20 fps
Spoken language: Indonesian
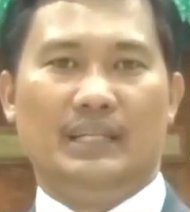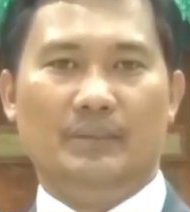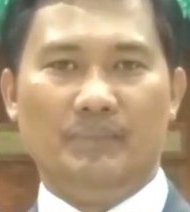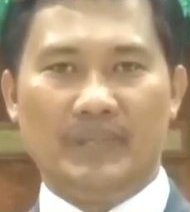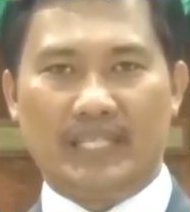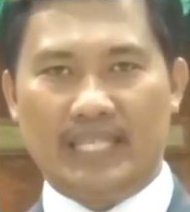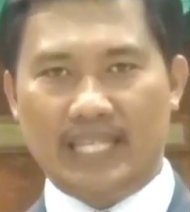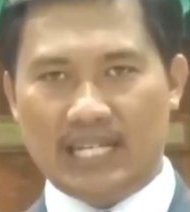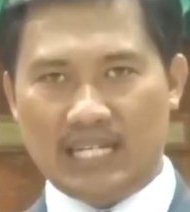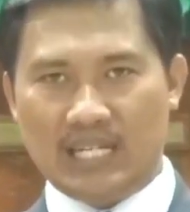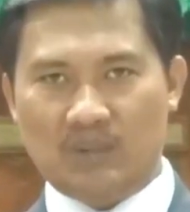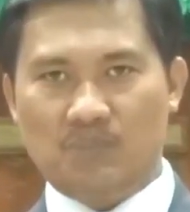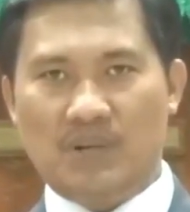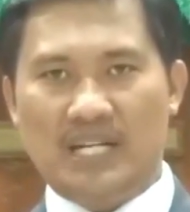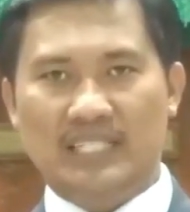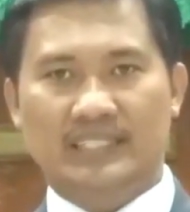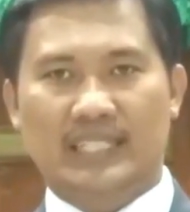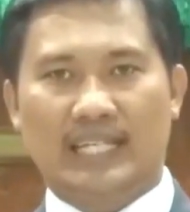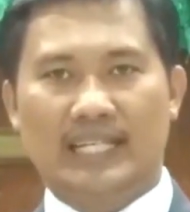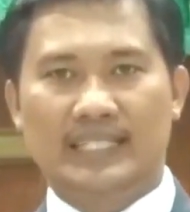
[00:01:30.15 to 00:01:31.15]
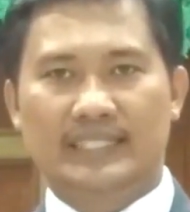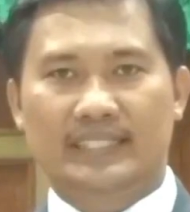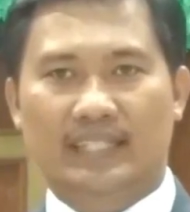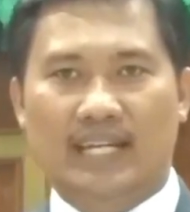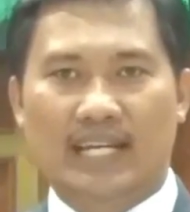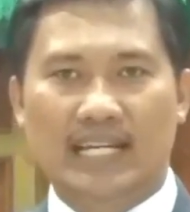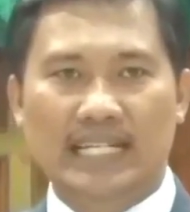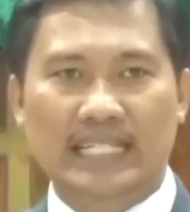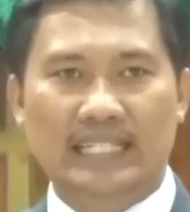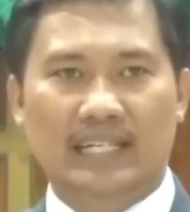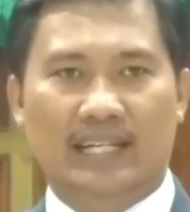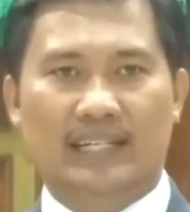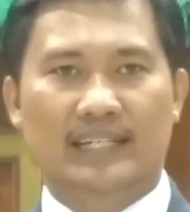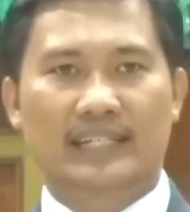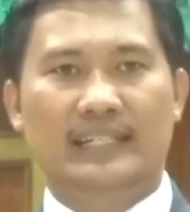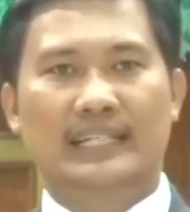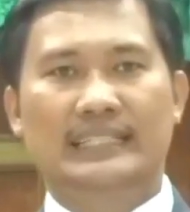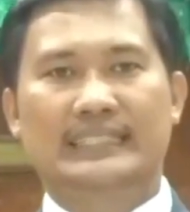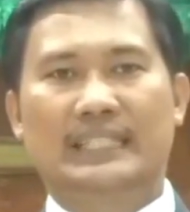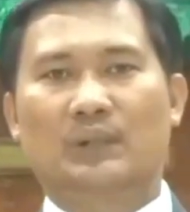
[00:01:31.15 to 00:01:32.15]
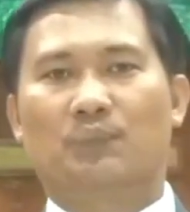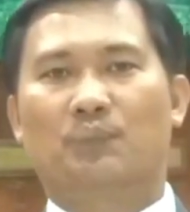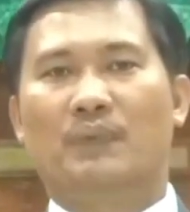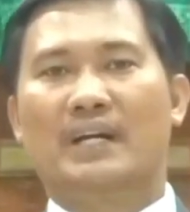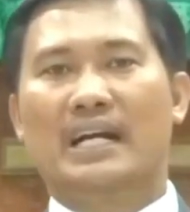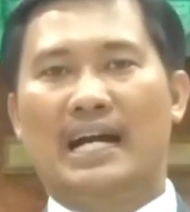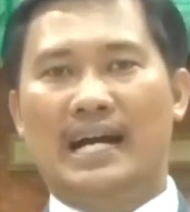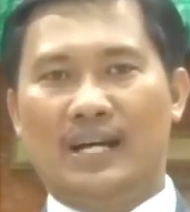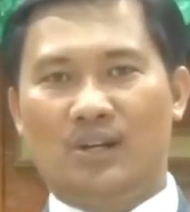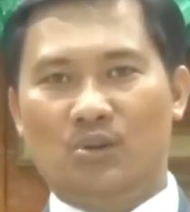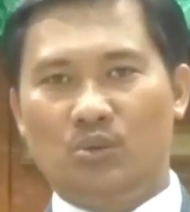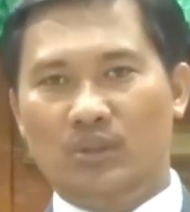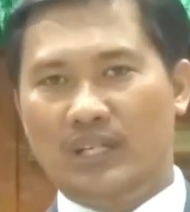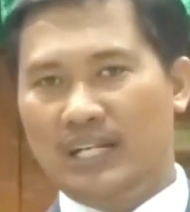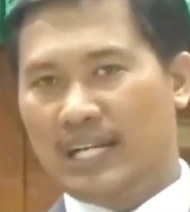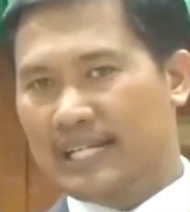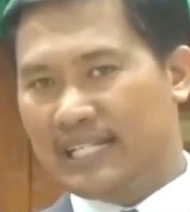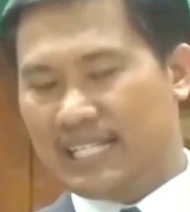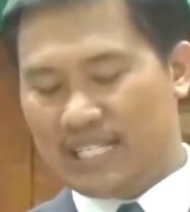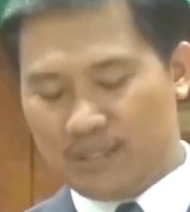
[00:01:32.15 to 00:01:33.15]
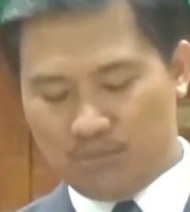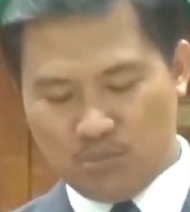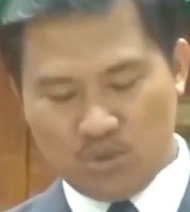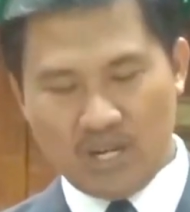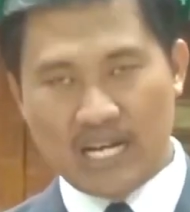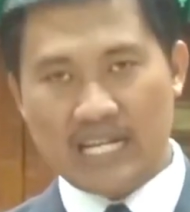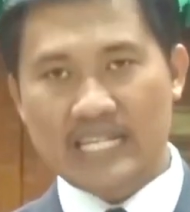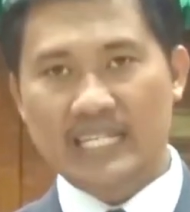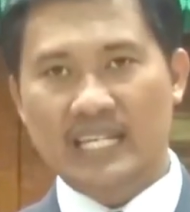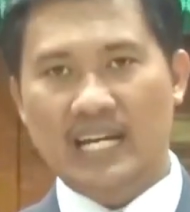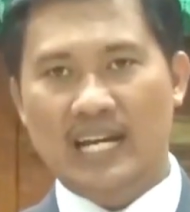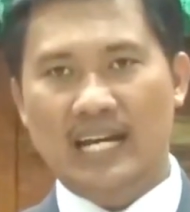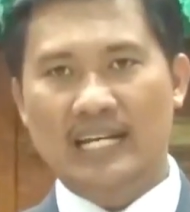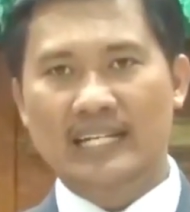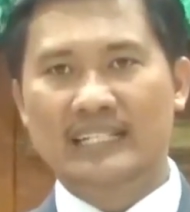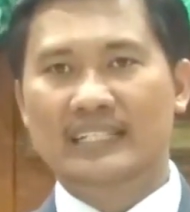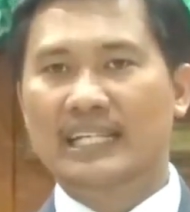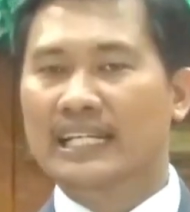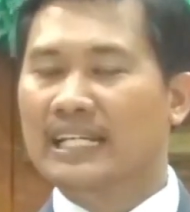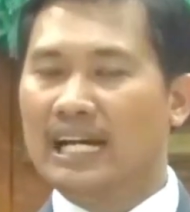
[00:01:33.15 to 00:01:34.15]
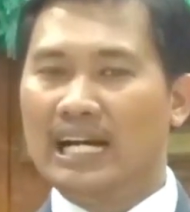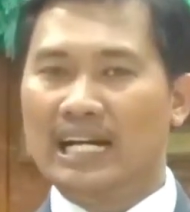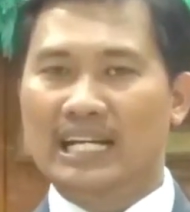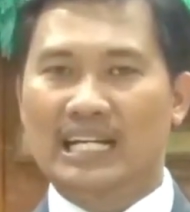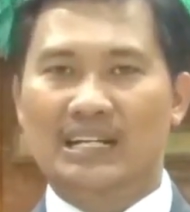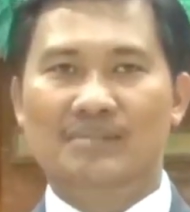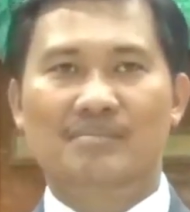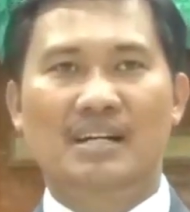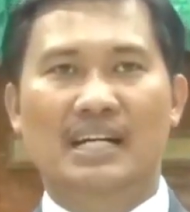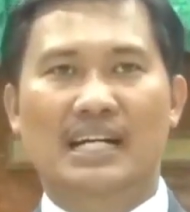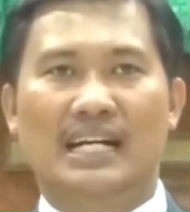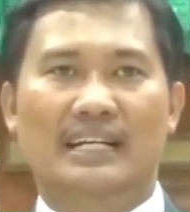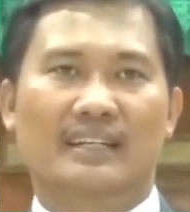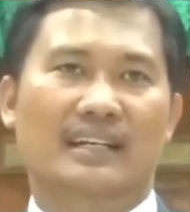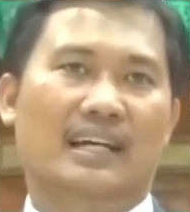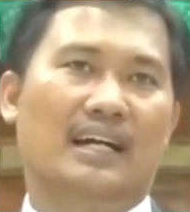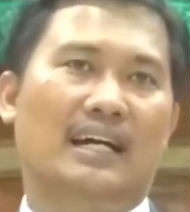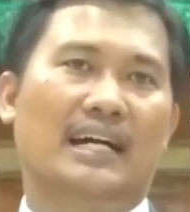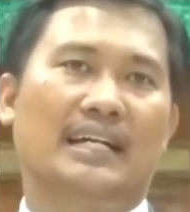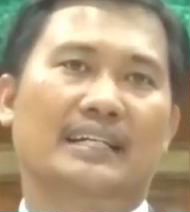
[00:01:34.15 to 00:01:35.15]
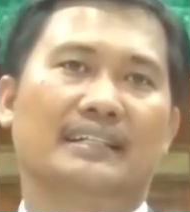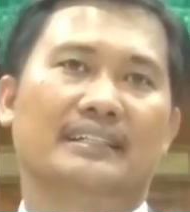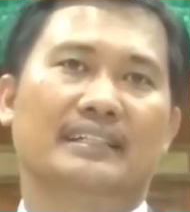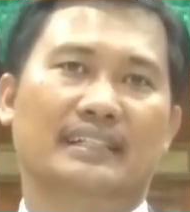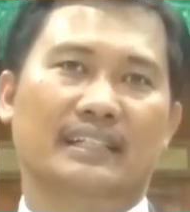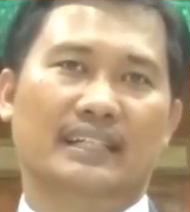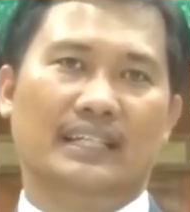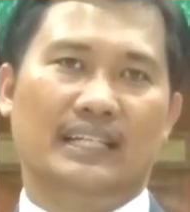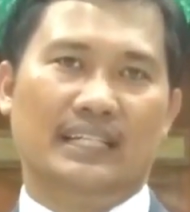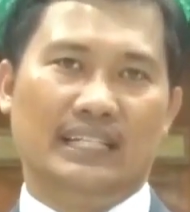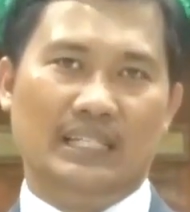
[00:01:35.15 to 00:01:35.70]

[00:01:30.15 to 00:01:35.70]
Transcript: Demikianlah bangsa Israel karena terpengaruh dengan kebudayaan dan agama Kanaan,